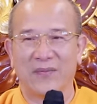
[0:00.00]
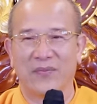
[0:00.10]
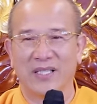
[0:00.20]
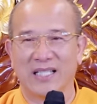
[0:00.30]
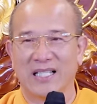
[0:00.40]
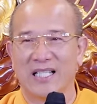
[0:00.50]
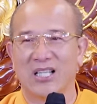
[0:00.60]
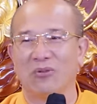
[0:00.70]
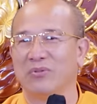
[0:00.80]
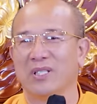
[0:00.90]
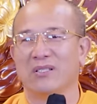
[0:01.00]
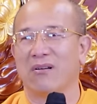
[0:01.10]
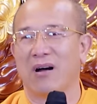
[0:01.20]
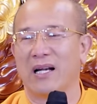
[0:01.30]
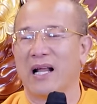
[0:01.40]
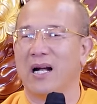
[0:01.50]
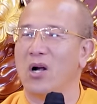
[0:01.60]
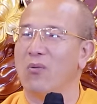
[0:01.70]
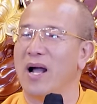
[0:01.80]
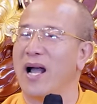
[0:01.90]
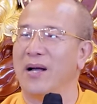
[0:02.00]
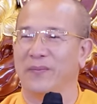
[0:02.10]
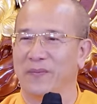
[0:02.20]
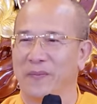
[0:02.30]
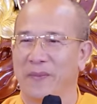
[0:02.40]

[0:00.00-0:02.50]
khâm trần nhân tông từ nhỏ đã không ham